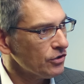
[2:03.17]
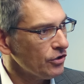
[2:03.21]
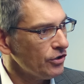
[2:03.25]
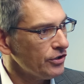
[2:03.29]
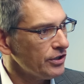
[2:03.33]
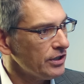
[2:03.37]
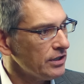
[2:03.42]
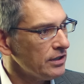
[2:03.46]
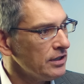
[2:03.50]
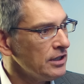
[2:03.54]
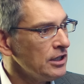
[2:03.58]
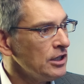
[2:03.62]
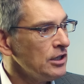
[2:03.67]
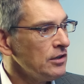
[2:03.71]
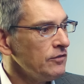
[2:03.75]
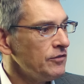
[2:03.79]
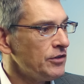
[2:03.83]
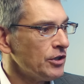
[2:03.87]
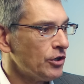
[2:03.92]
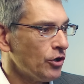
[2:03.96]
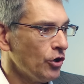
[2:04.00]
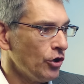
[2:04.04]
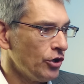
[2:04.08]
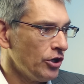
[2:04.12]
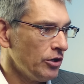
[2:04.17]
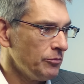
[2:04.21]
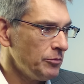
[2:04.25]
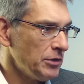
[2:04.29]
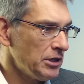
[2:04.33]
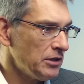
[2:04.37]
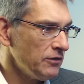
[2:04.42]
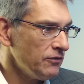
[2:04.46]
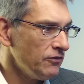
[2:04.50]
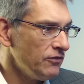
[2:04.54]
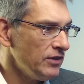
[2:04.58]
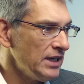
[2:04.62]
können. Wir können
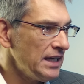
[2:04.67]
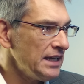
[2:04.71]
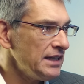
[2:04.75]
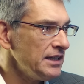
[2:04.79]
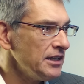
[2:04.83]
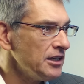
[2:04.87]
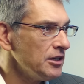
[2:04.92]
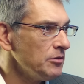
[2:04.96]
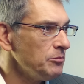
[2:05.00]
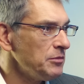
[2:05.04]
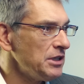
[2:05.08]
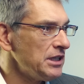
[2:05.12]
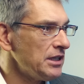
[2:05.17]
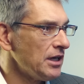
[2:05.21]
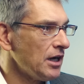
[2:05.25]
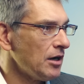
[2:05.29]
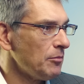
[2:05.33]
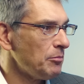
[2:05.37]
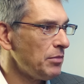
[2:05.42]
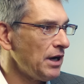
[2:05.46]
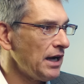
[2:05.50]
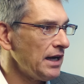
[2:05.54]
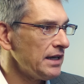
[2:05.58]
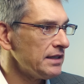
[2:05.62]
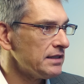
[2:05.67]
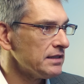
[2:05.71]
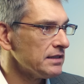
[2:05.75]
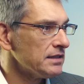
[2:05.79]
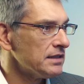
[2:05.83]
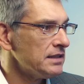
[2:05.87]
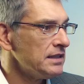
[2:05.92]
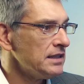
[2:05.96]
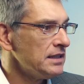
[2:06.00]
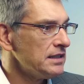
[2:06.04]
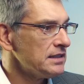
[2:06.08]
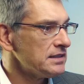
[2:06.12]
mit wenigen
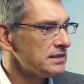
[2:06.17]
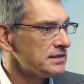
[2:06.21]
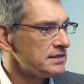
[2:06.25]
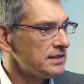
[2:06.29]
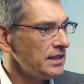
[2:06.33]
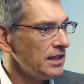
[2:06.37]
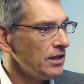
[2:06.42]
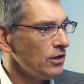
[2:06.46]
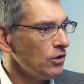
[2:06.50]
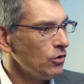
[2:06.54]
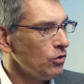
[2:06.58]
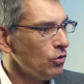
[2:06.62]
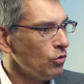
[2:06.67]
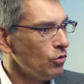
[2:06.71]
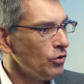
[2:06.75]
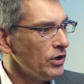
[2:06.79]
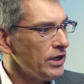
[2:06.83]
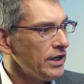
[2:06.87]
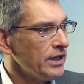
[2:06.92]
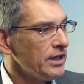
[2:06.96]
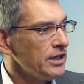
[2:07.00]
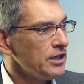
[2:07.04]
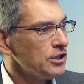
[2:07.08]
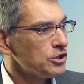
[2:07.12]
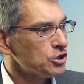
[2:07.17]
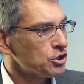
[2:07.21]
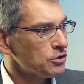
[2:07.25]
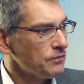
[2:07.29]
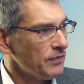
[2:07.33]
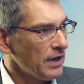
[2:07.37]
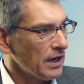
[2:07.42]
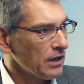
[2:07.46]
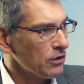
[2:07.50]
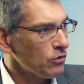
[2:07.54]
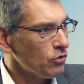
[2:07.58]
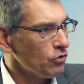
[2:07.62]
Mitarbeitern sehr hohe
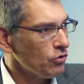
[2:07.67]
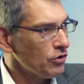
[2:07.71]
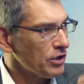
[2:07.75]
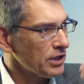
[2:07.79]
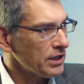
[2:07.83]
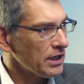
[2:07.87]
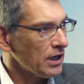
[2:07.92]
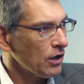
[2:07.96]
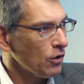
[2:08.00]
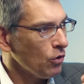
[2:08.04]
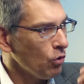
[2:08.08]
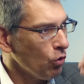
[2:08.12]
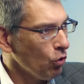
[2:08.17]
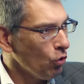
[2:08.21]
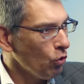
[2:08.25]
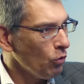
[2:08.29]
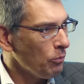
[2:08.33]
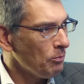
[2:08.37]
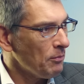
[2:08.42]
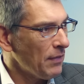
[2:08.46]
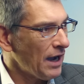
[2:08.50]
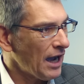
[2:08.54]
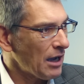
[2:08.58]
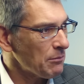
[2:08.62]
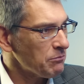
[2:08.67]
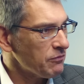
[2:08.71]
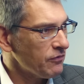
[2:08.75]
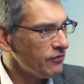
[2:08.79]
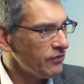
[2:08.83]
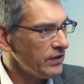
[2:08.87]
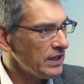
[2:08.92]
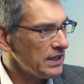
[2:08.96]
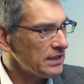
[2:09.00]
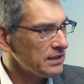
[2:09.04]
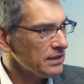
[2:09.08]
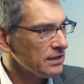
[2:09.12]
Schwankungen nach oben
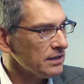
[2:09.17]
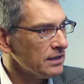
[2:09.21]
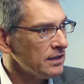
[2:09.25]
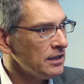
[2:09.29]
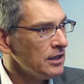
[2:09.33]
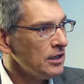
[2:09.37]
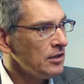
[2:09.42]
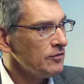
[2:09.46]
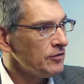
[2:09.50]
abfedern.